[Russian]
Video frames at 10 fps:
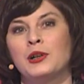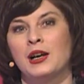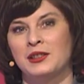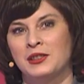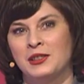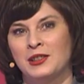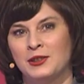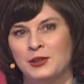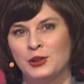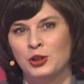как
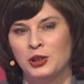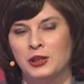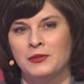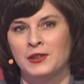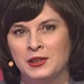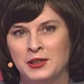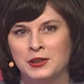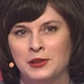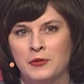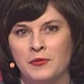сделать решение
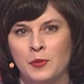квартирного